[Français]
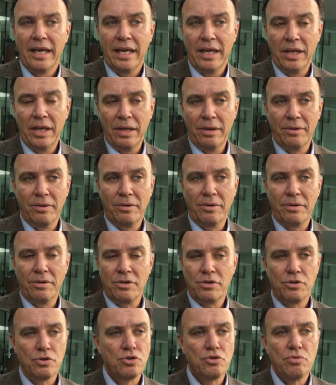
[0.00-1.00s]
Et euh,
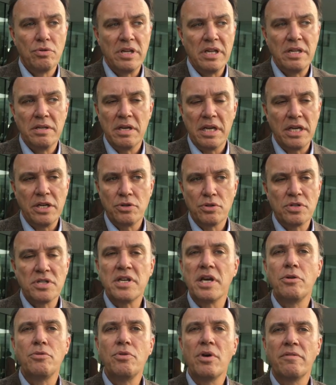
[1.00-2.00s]
je souligne et je
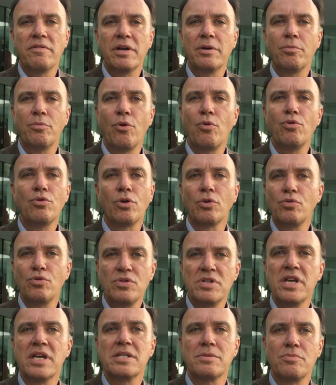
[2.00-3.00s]
salue avec beaucoup
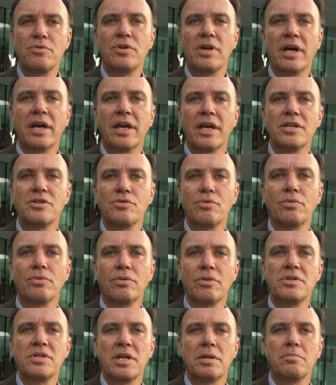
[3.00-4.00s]
d'enthousiasme la création
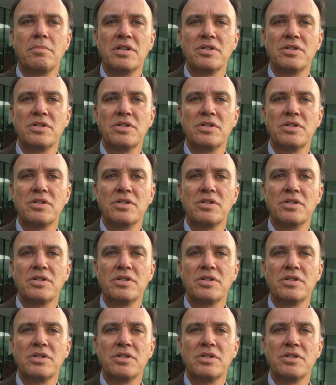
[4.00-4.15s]
de cette